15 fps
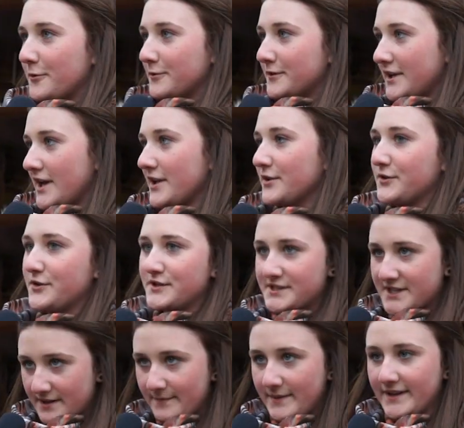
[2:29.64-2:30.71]
Kutia, no to
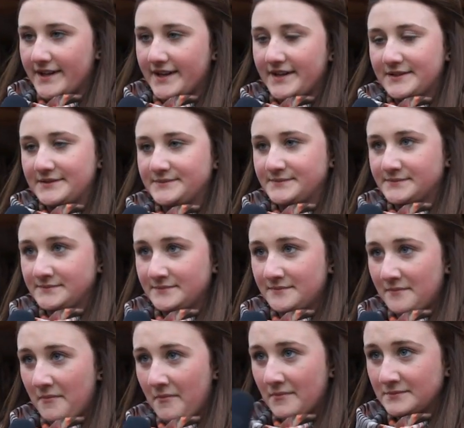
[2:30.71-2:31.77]
jest ryba, tak?
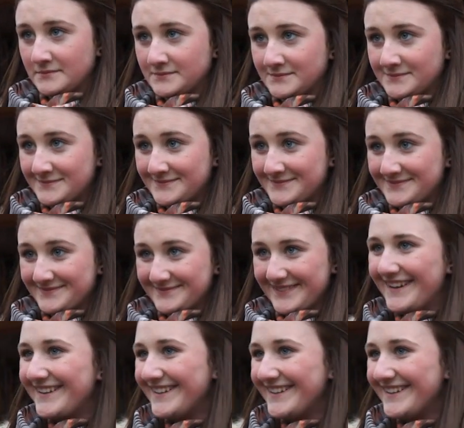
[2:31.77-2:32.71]
Dziękuję.